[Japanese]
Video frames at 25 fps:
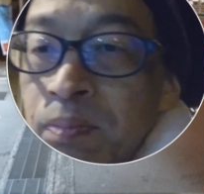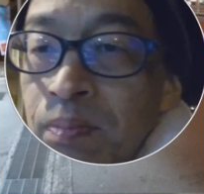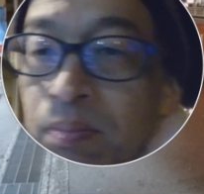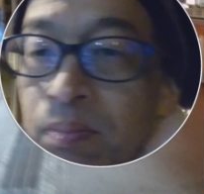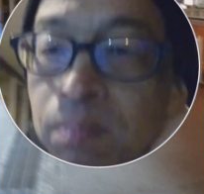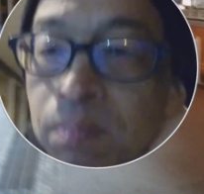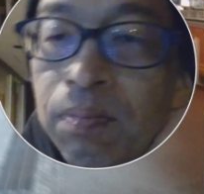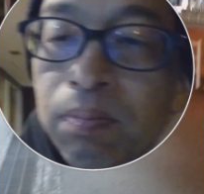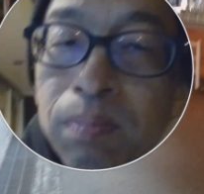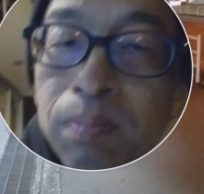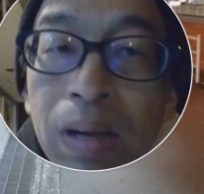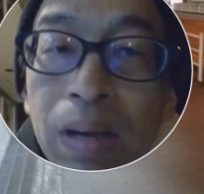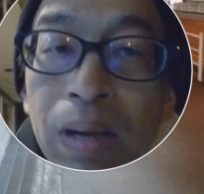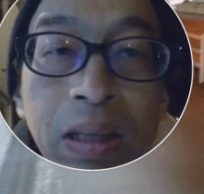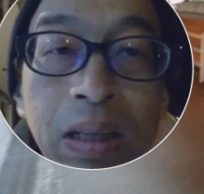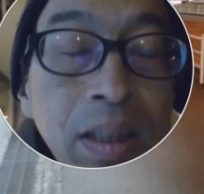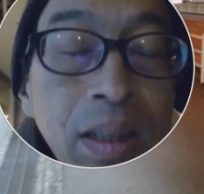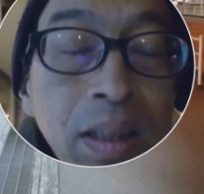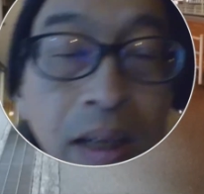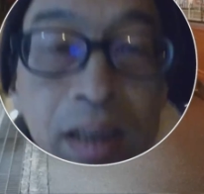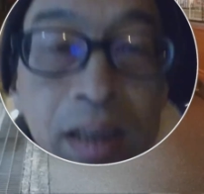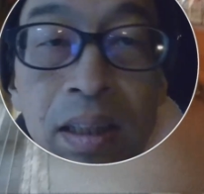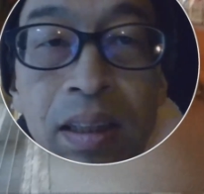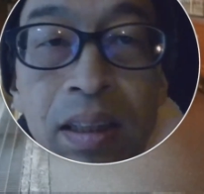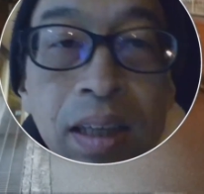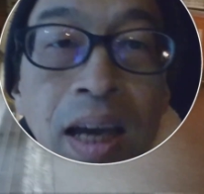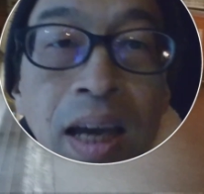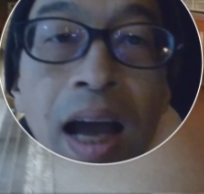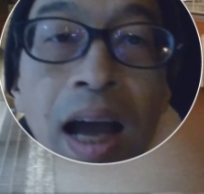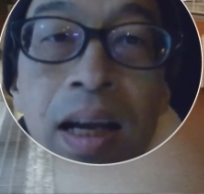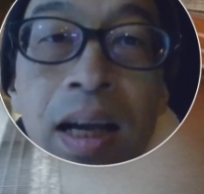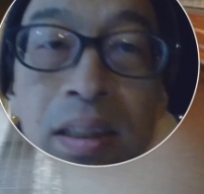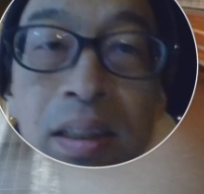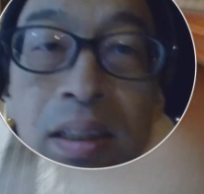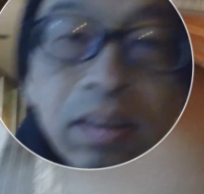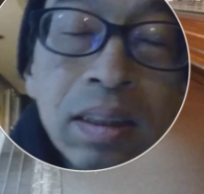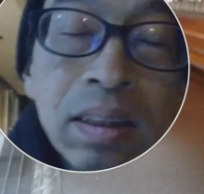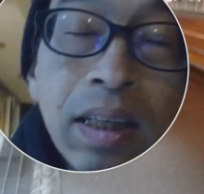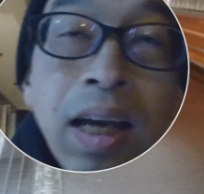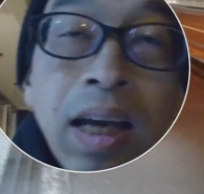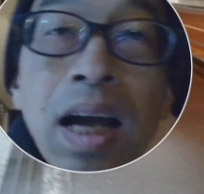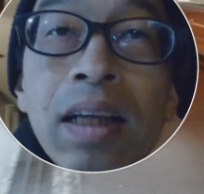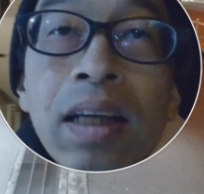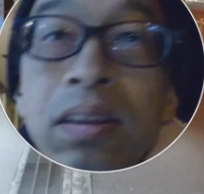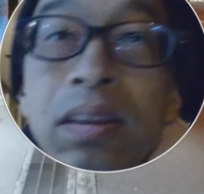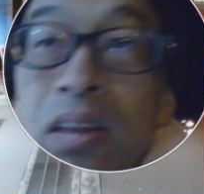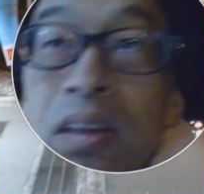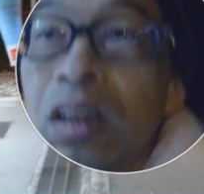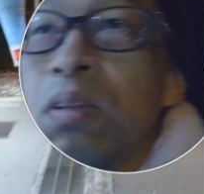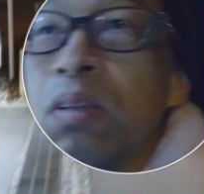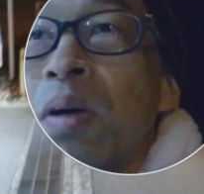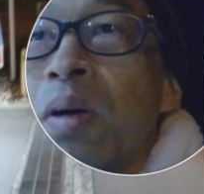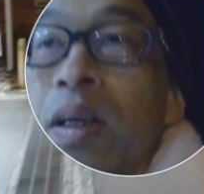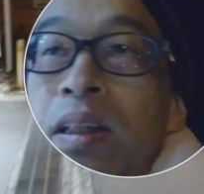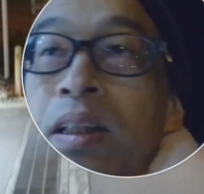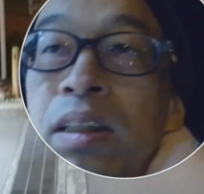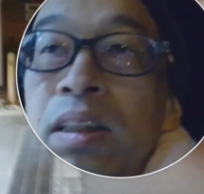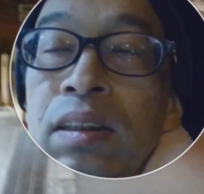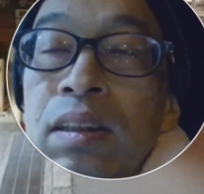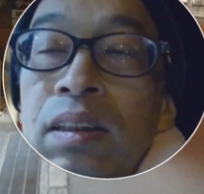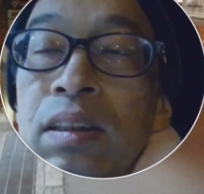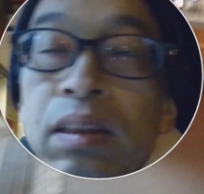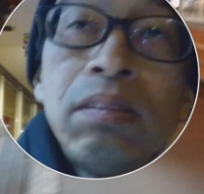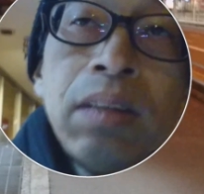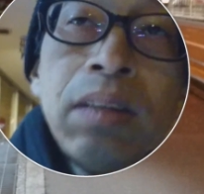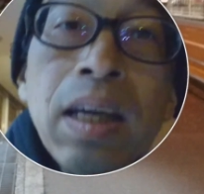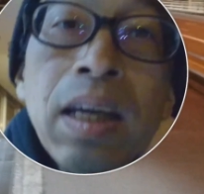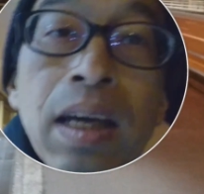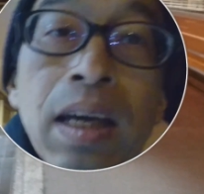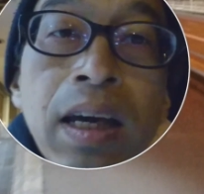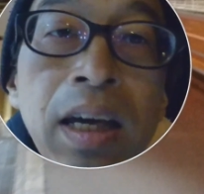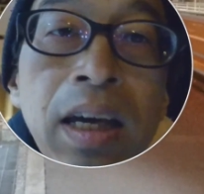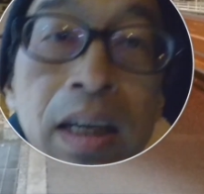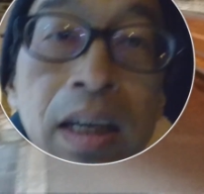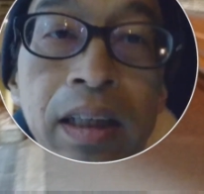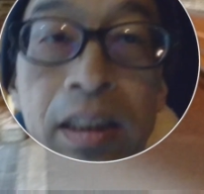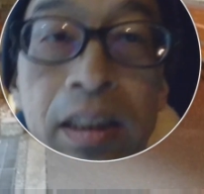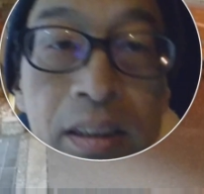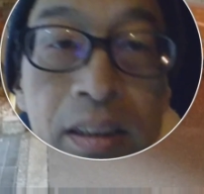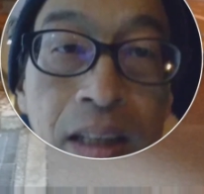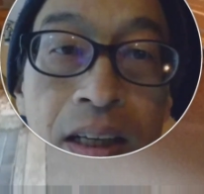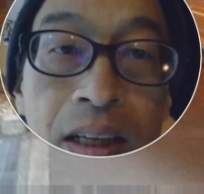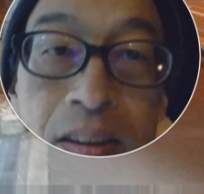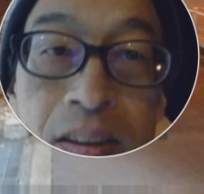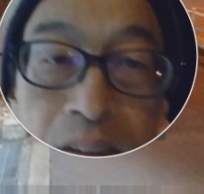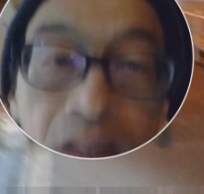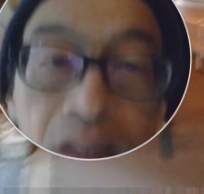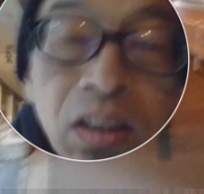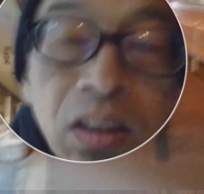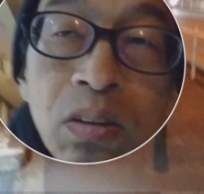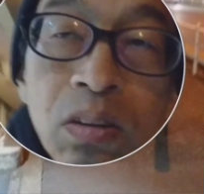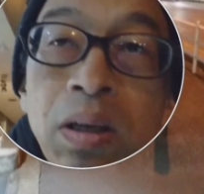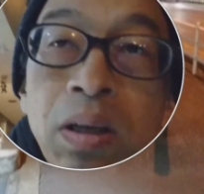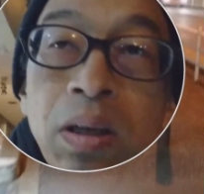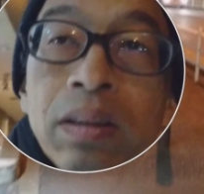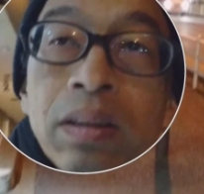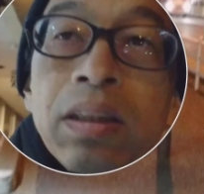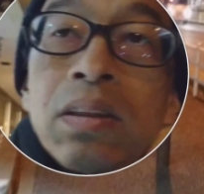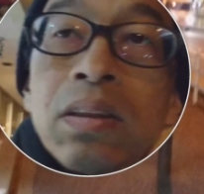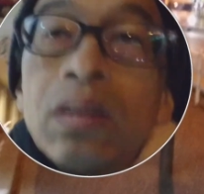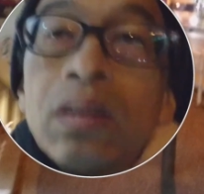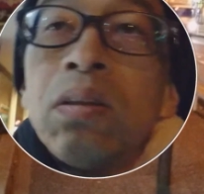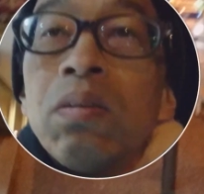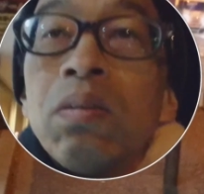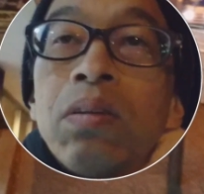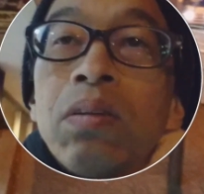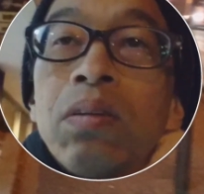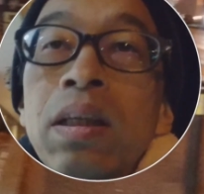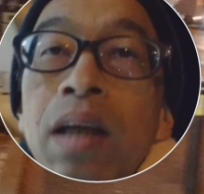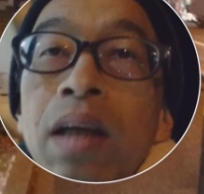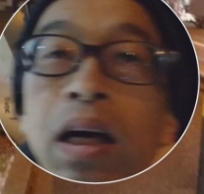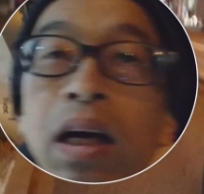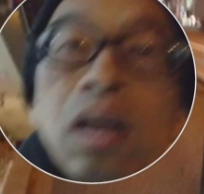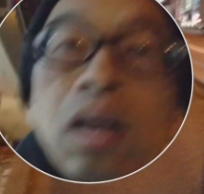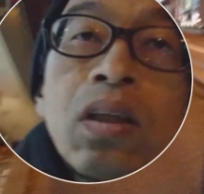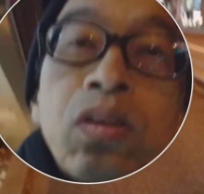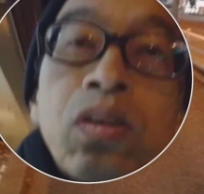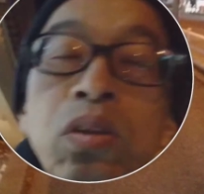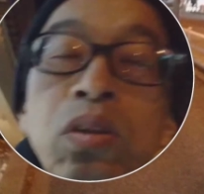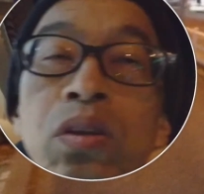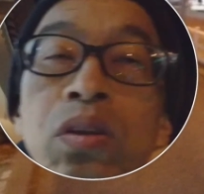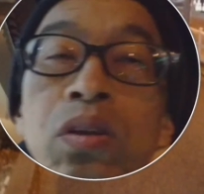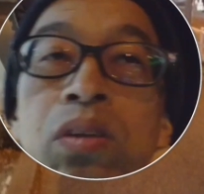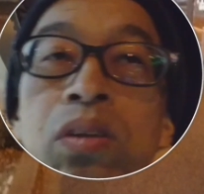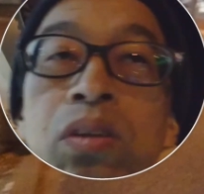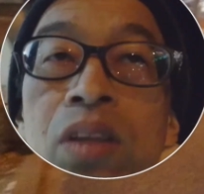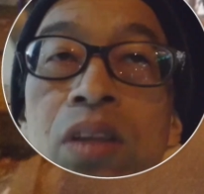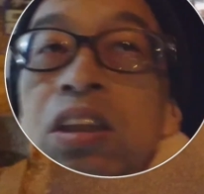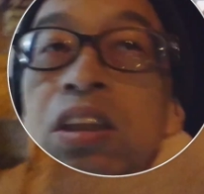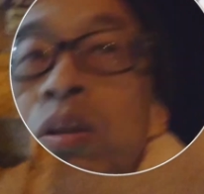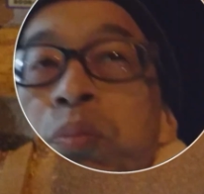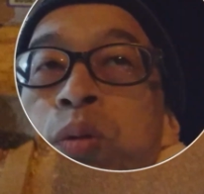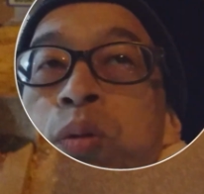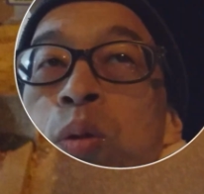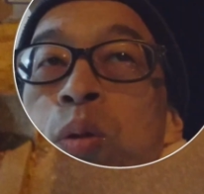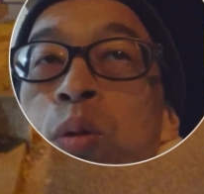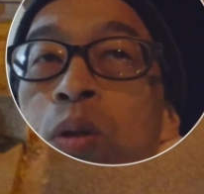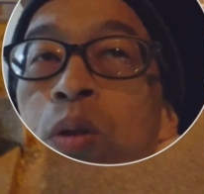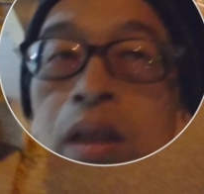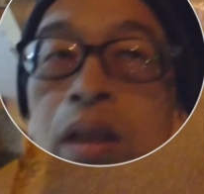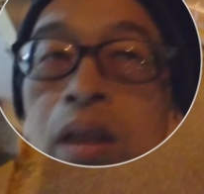えー、まあ、批判批判してるわけですよね否定しているわけですよねだから出エジプト記